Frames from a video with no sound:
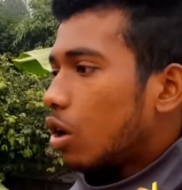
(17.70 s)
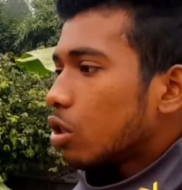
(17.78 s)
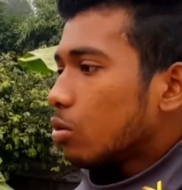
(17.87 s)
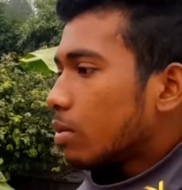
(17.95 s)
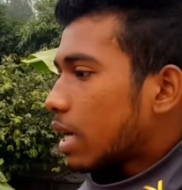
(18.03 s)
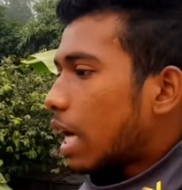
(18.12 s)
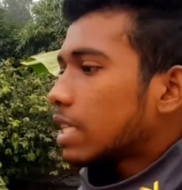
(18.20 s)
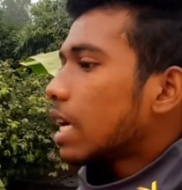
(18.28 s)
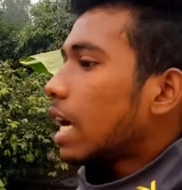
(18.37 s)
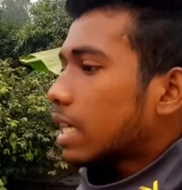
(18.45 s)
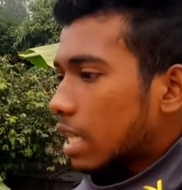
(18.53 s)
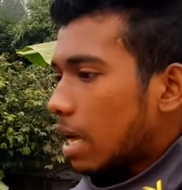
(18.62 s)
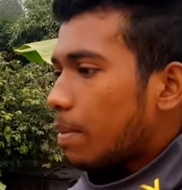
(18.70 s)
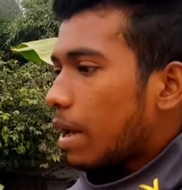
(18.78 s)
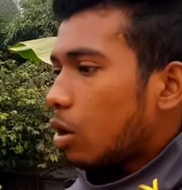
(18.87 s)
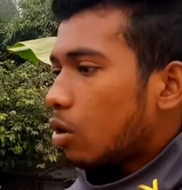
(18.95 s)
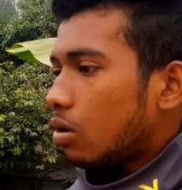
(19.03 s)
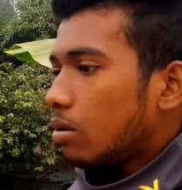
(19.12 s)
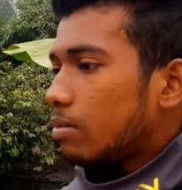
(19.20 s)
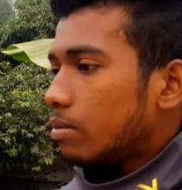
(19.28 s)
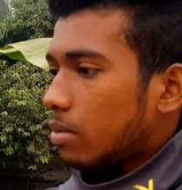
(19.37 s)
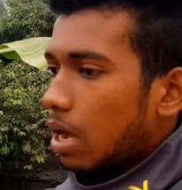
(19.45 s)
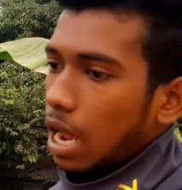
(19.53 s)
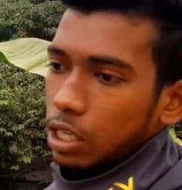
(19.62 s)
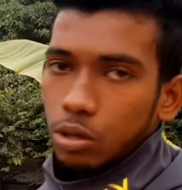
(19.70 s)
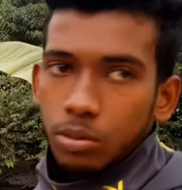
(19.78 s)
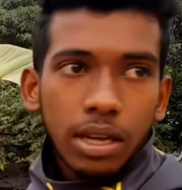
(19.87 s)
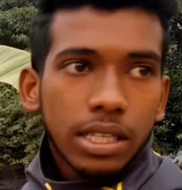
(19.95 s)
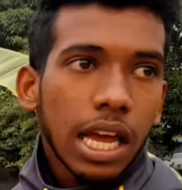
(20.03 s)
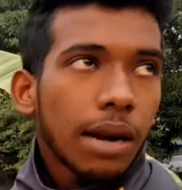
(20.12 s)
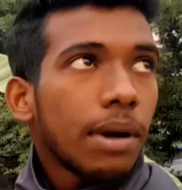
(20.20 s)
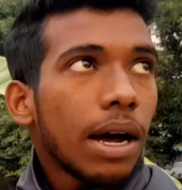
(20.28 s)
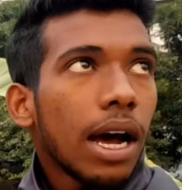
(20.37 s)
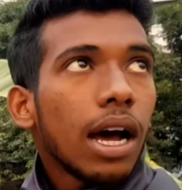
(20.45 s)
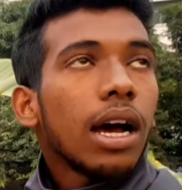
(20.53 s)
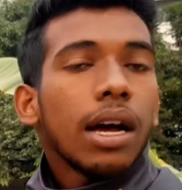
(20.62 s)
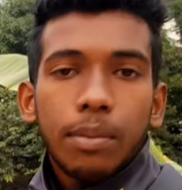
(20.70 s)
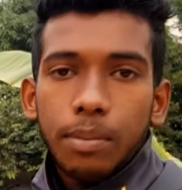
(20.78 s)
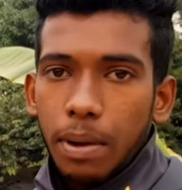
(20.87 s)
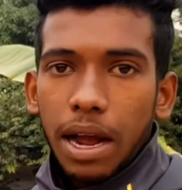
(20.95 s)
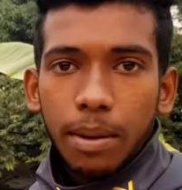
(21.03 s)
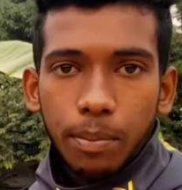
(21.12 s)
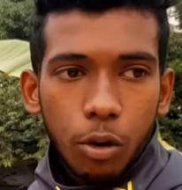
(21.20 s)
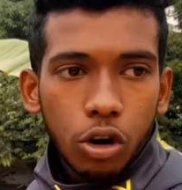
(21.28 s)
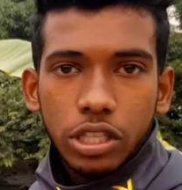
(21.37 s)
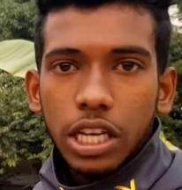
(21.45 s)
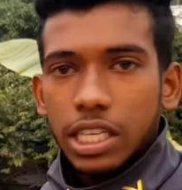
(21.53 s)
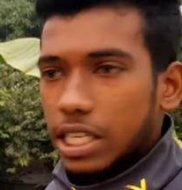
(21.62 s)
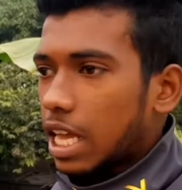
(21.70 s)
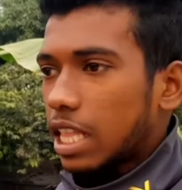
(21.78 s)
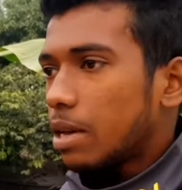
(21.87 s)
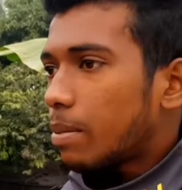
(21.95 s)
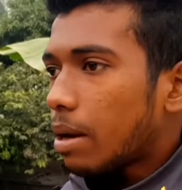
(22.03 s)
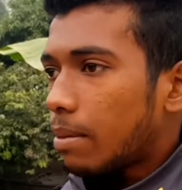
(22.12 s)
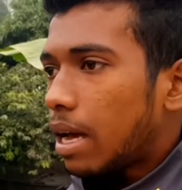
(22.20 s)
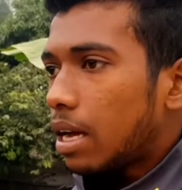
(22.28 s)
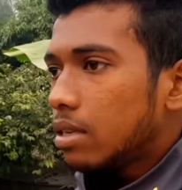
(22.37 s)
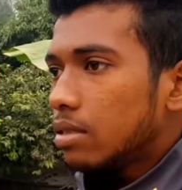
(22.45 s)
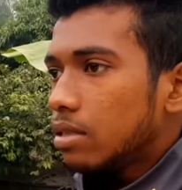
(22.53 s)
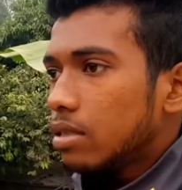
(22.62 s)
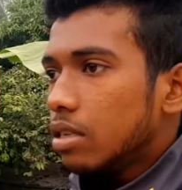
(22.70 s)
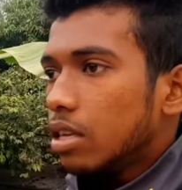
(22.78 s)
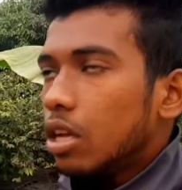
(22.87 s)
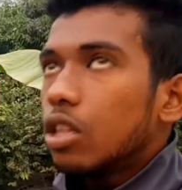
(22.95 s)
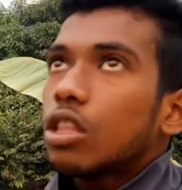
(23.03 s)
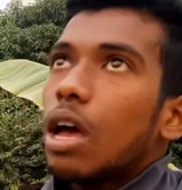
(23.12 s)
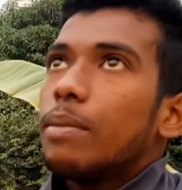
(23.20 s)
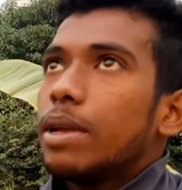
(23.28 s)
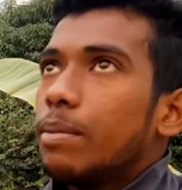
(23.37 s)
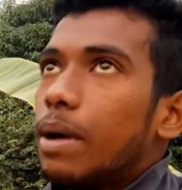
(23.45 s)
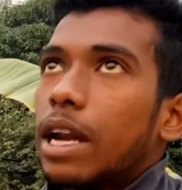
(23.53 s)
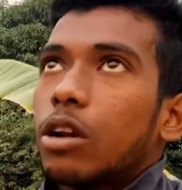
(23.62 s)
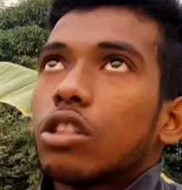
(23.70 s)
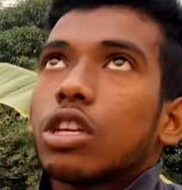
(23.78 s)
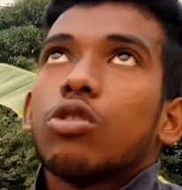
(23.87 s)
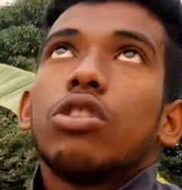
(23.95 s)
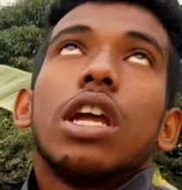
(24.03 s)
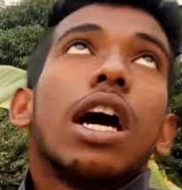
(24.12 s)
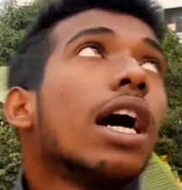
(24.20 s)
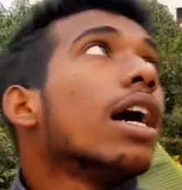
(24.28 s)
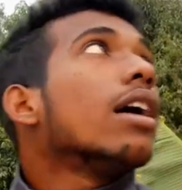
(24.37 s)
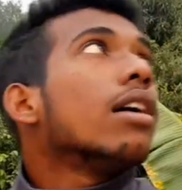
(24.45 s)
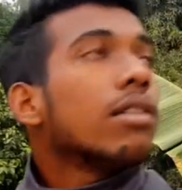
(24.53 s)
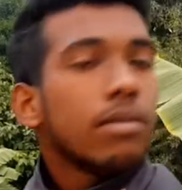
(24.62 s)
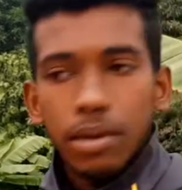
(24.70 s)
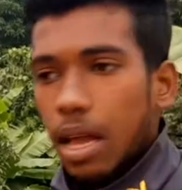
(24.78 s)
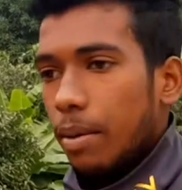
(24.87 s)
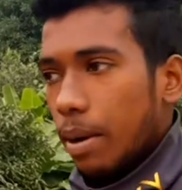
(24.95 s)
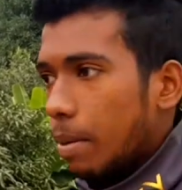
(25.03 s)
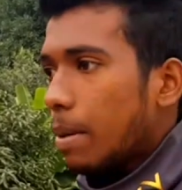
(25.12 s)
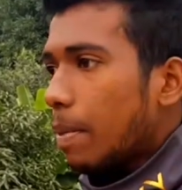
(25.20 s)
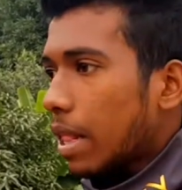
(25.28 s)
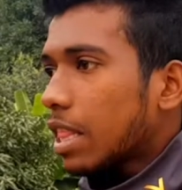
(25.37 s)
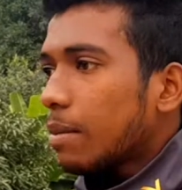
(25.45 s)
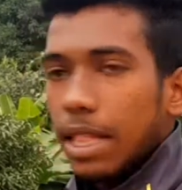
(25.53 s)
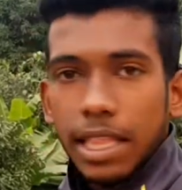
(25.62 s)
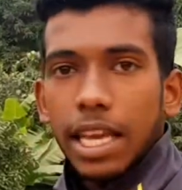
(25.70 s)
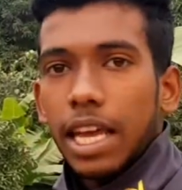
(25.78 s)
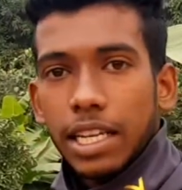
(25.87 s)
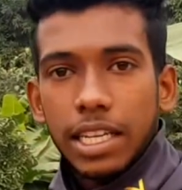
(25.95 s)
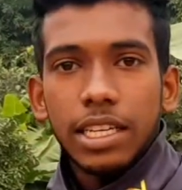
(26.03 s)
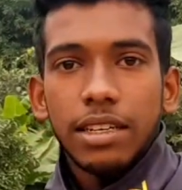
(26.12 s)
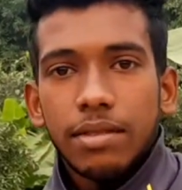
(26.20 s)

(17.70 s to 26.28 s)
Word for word: তুমি খাঁচায় আটকায় পালো আমি সময় ছাড়বা পাখা পর্যাচ্ছে ছাদে পালবা তা আমি বাইরের কথা শুনি না পালতে পালতে আর কি